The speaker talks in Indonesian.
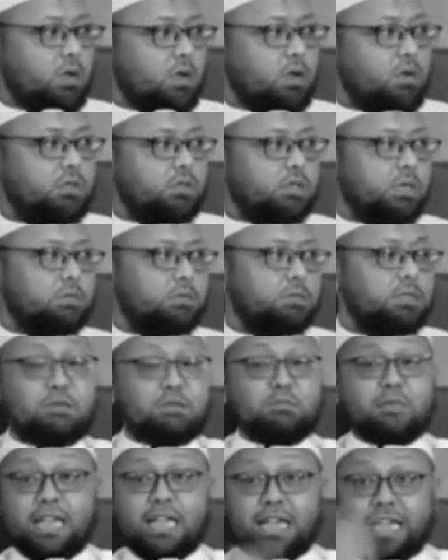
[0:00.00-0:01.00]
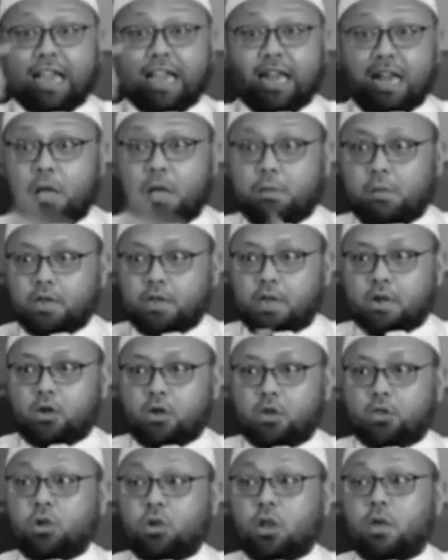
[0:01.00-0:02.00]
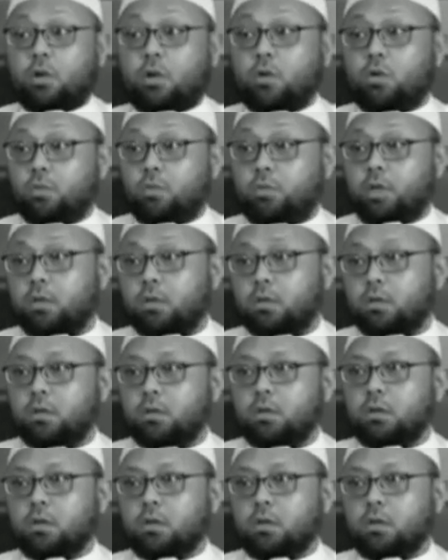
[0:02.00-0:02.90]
SAW. Dan mengingkari kabar dari Rasulullah apa hukumnya?